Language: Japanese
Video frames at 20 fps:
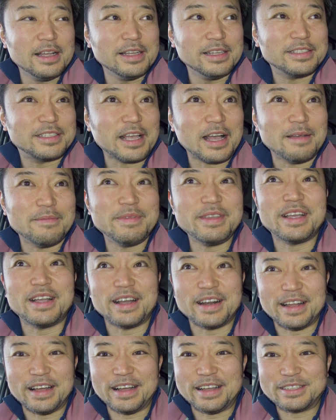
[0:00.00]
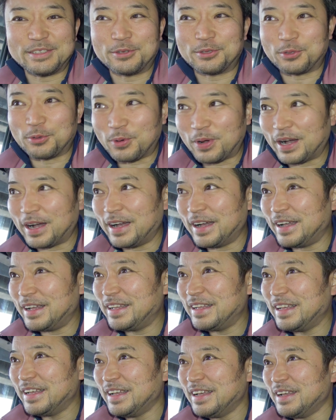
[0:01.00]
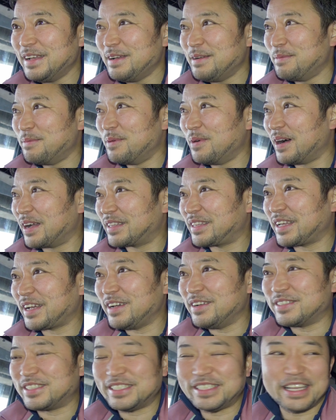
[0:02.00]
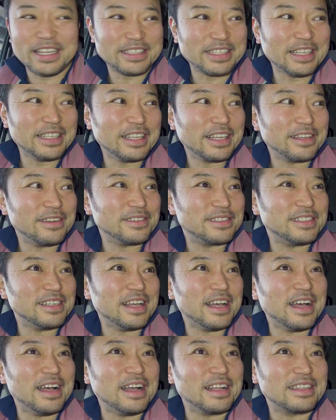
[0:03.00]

寒いから、外はもうあったかいうちにやったんだけどさ、